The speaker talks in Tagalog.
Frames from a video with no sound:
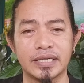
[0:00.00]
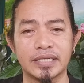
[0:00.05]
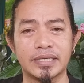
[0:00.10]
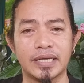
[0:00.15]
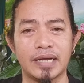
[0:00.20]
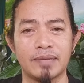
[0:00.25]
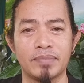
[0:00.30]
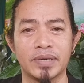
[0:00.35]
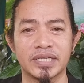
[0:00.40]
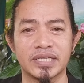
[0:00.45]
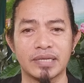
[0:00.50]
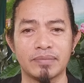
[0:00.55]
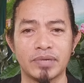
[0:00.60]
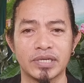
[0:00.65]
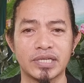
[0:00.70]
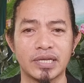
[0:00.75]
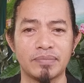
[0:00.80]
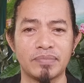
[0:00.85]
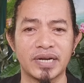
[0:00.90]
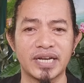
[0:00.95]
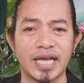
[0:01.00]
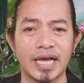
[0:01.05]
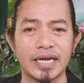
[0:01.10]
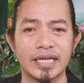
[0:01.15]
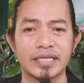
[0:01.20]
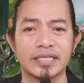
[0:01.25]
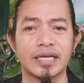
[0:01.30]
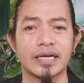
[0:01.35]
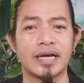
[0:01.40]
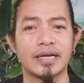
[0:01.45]
na sila basta-basta
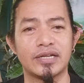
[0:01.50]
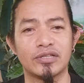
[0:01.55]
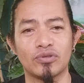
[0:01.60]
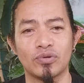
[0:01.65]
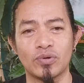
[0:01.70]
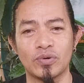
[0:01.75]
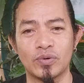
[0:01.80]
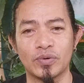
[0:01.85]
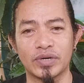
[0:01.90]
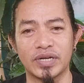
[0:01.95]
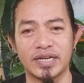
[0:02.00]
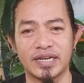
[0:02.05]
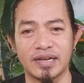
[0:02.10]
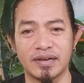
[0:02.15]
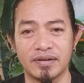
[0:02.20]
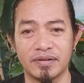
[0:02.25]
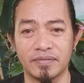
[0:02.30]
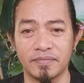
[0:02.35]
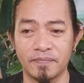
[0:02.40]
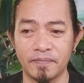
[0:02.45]
madali sa ganitong uri ng